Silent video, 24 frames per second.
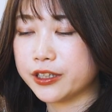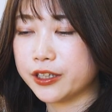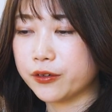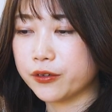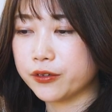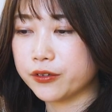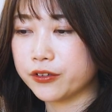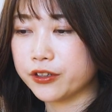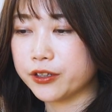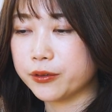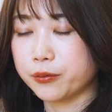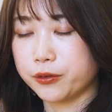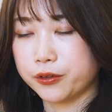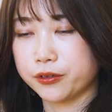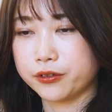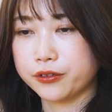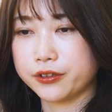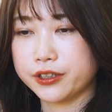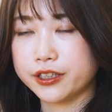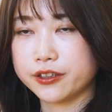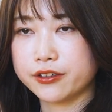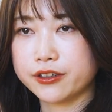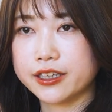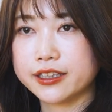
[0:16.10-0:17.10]
日本のいいもの
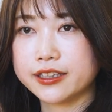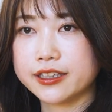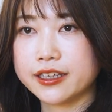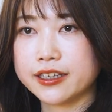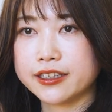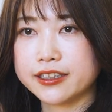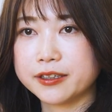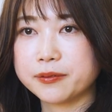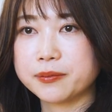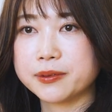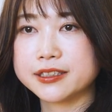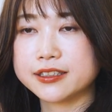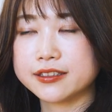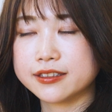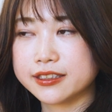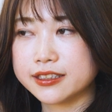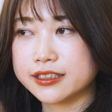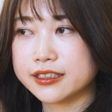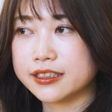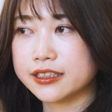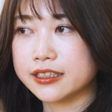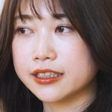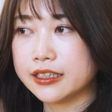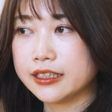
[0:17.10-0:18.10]
を広げていきます
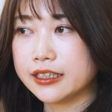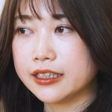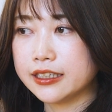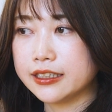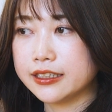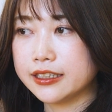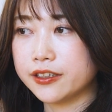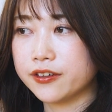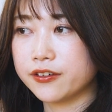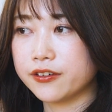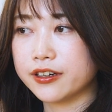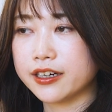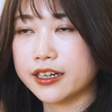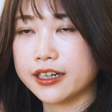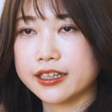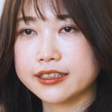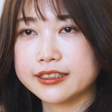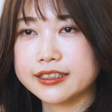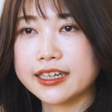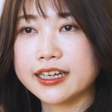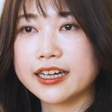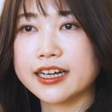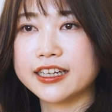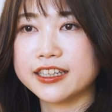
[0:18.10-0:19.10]
し日本から
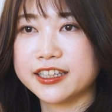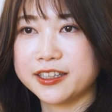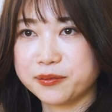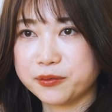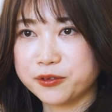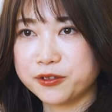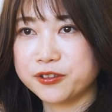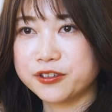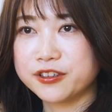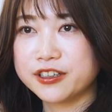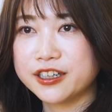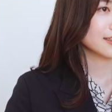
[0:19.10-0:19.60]
世界にも